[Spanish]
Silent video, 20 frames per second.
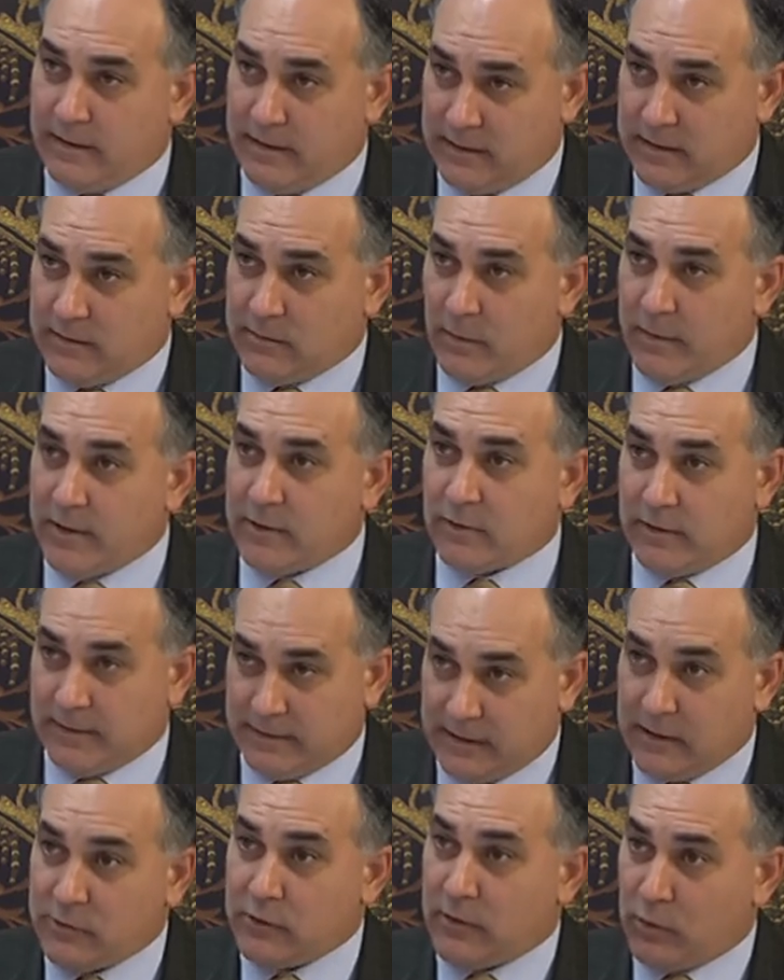este momento, en
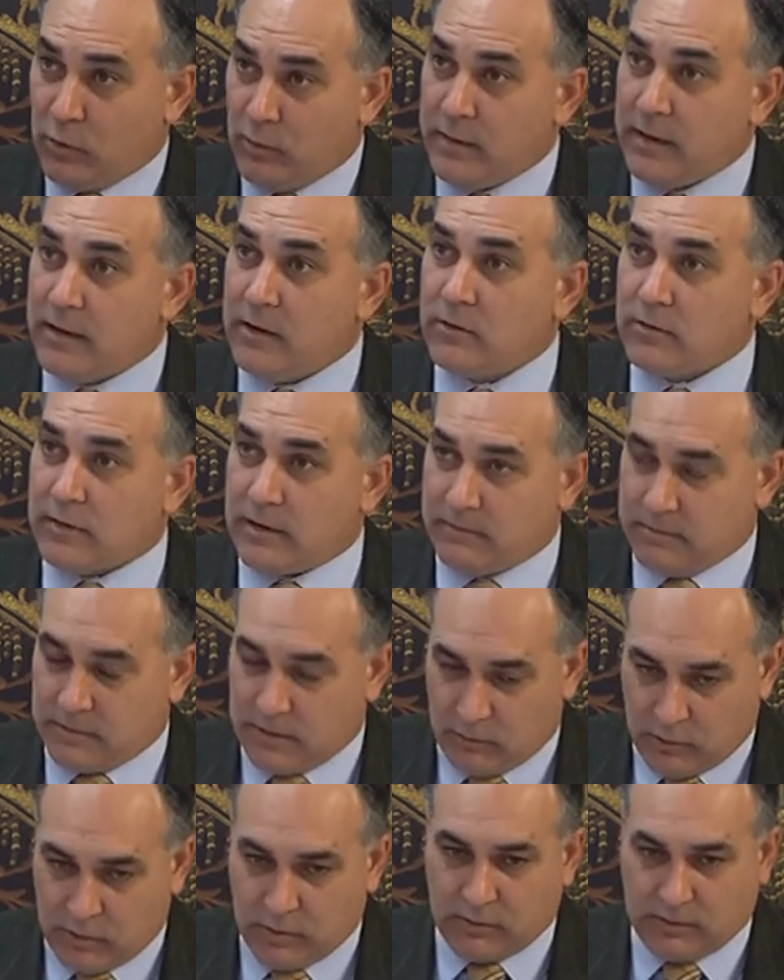este año de jubileo, que,
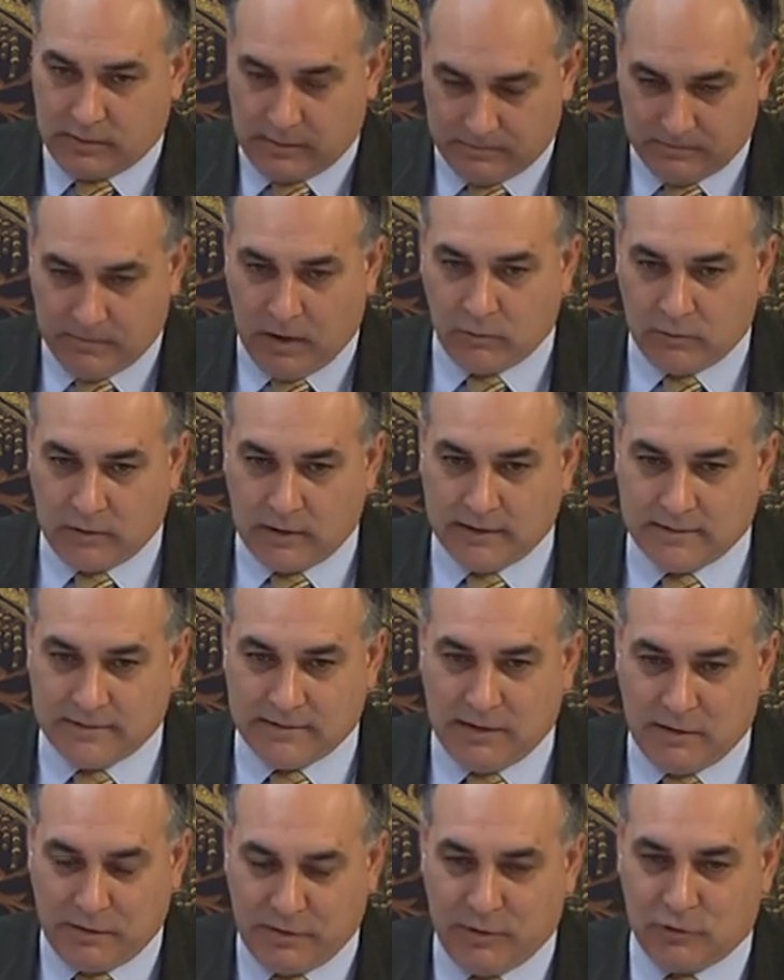bueno, que, aunque
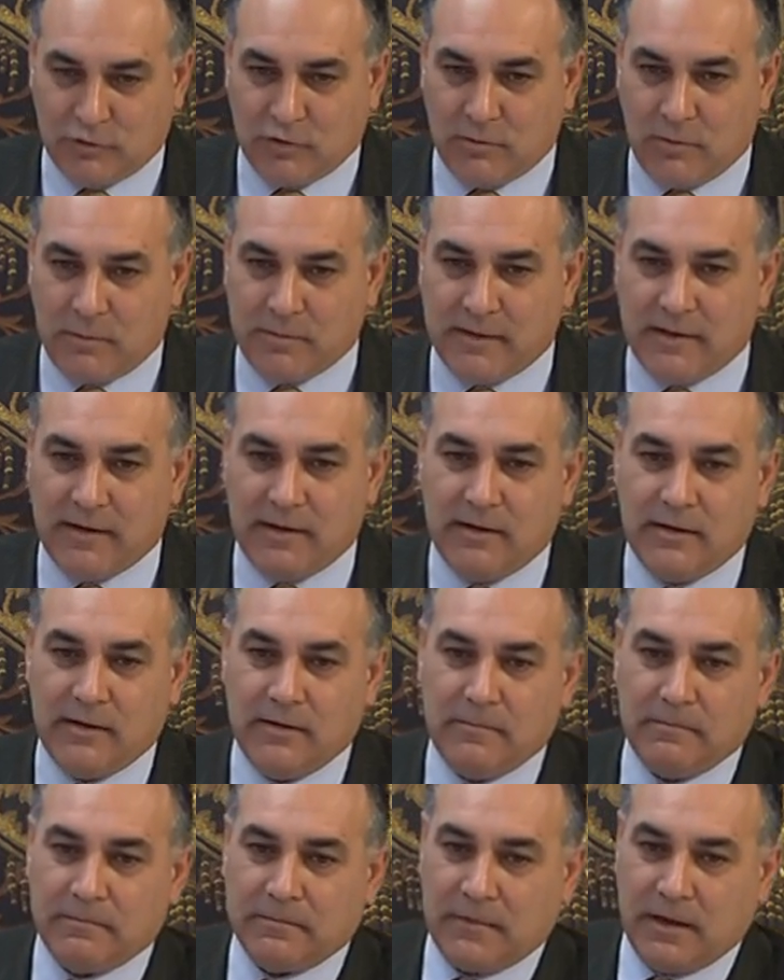silencioso como pide
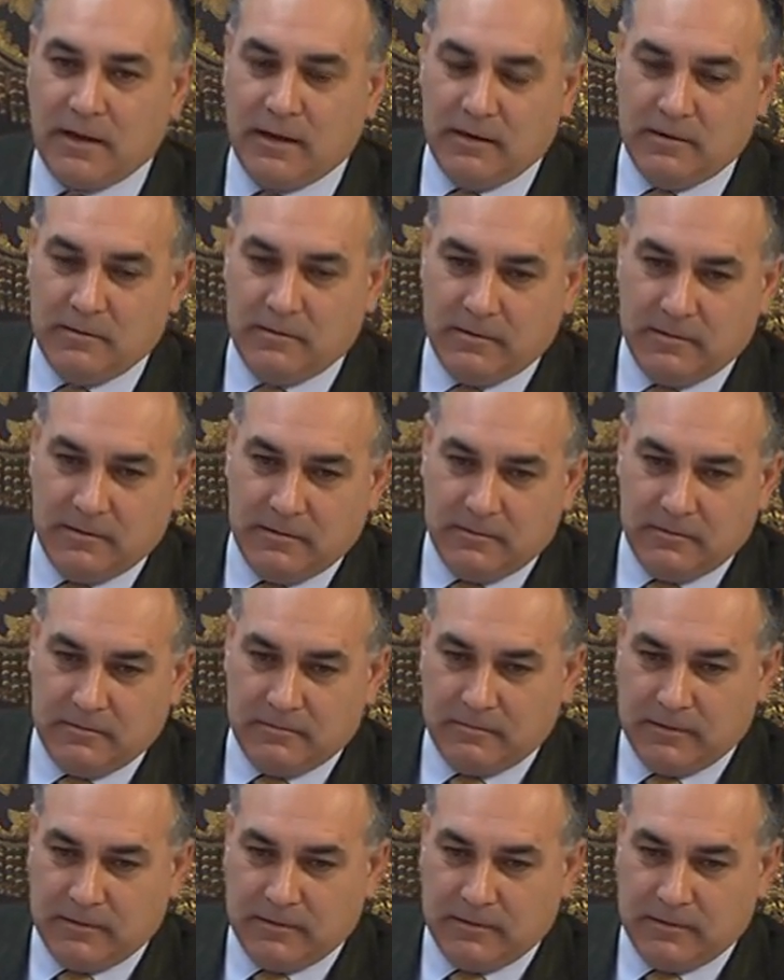el,